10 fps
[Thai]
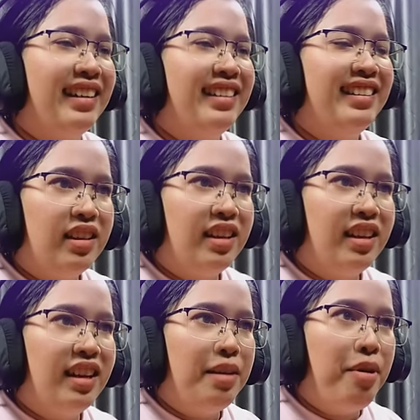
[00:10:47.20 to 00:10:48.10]
ก
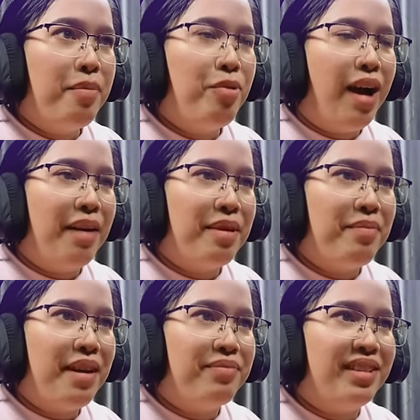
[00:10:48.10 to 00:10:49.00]
แล้วพอมิววางเป็น
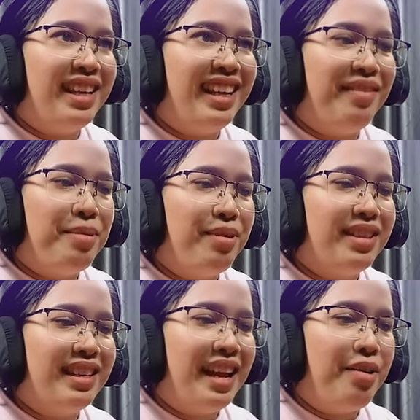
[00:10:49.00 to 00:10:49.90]
แบบนี้มิวก็
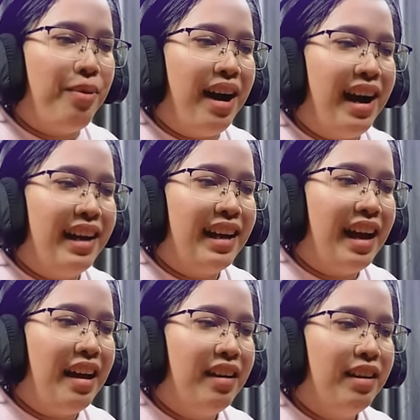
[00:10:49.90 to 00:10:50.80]
จะได้ขวานค่ะ